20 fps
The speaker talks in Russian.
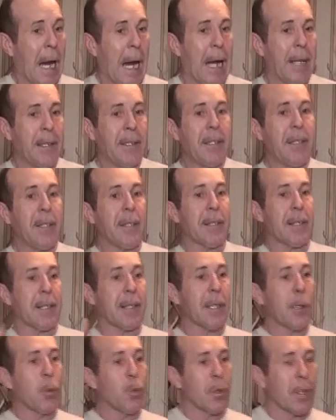Они
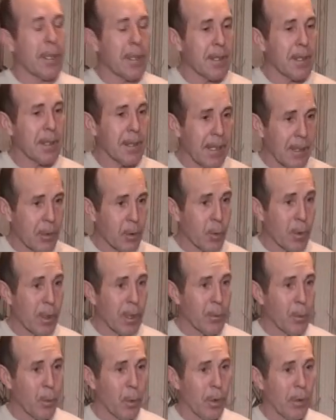создают концентрацию
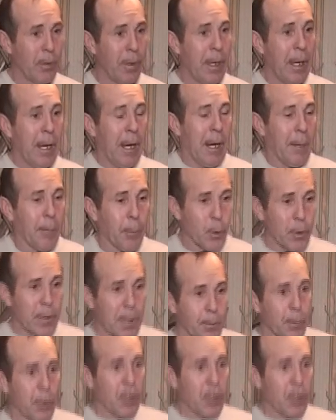гормонов. Просто